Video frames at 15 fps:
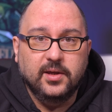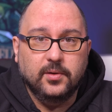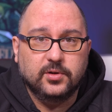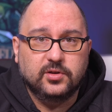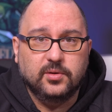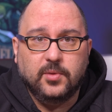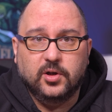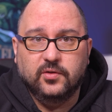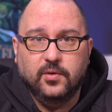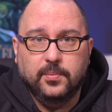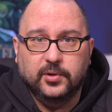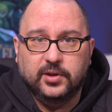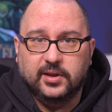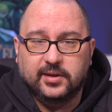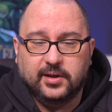In questo modo voi
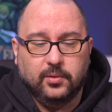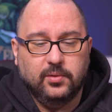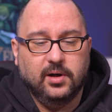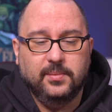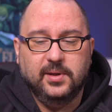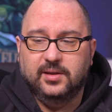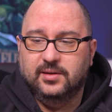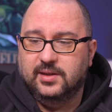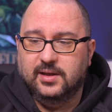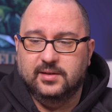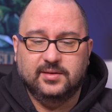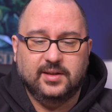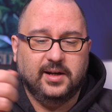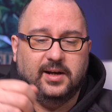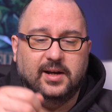potete tranquillamente
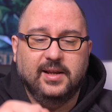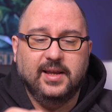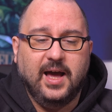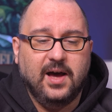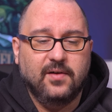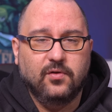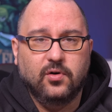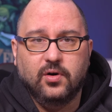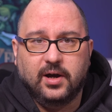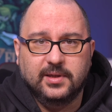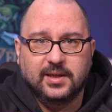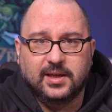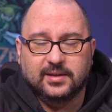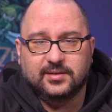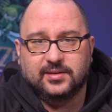estrarre il cavo,
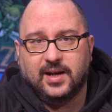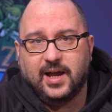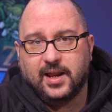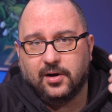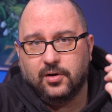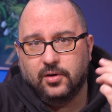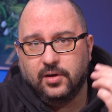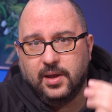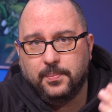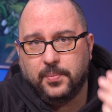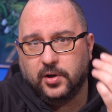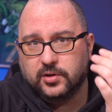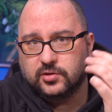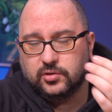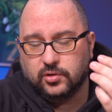incastrarlo e
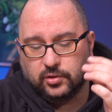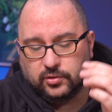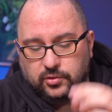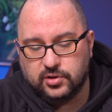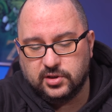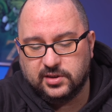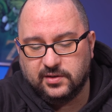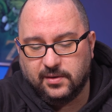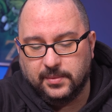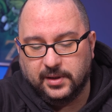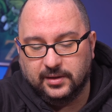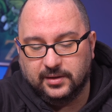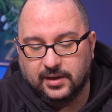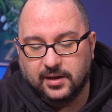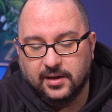poi solo
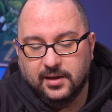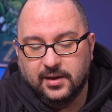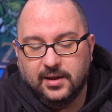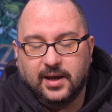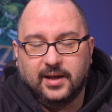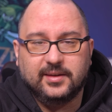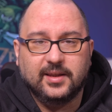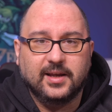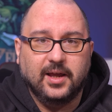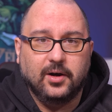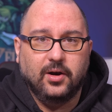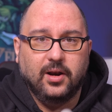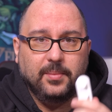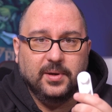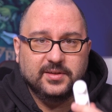successivamente attaccarlo
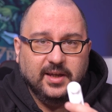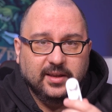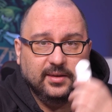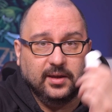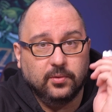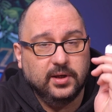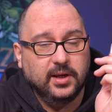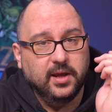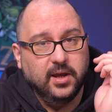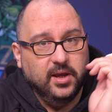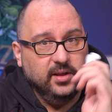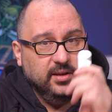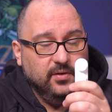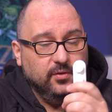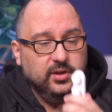alla basetta. Quindi
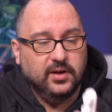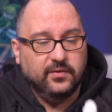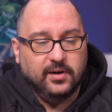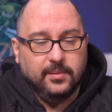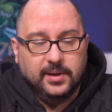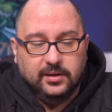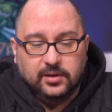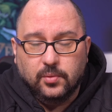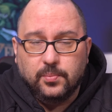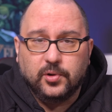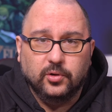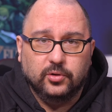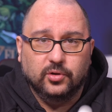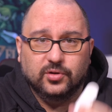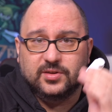devo dire veramente un
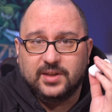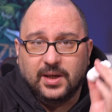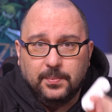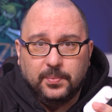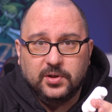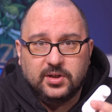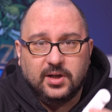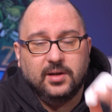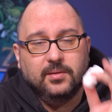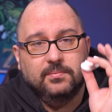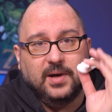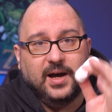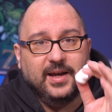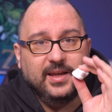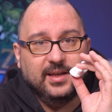prodotto semplice
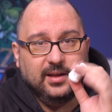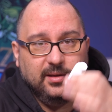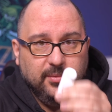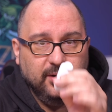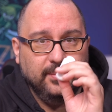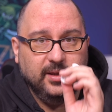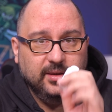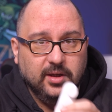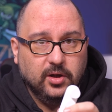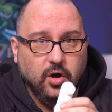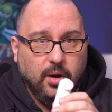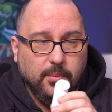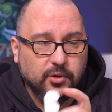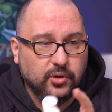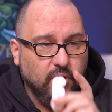ma incredibilmente
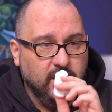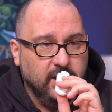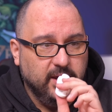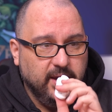comodo